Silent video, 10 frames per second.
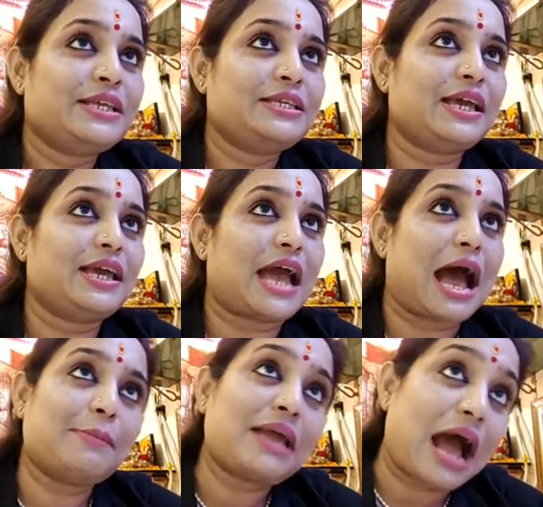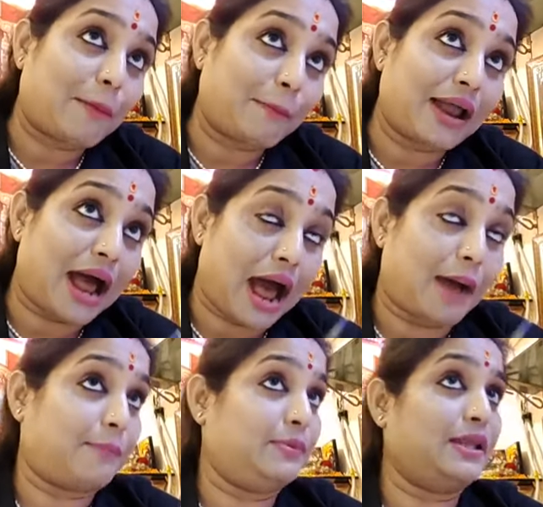যে আমি আপনার
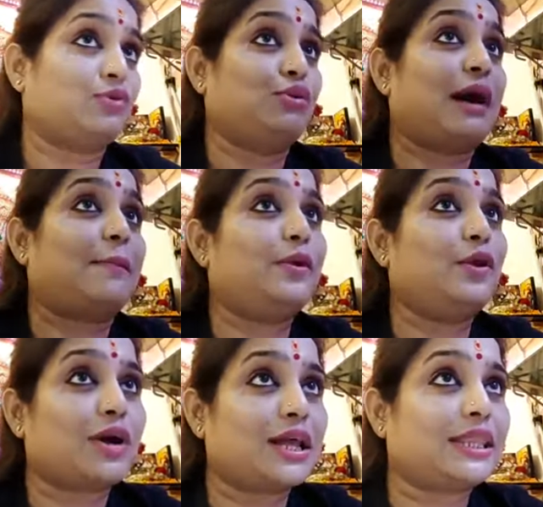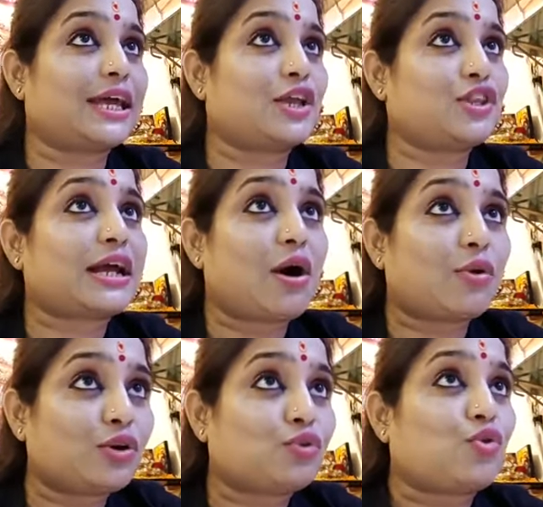দেখুন আপনি ওখান থেকে যদি কাউকে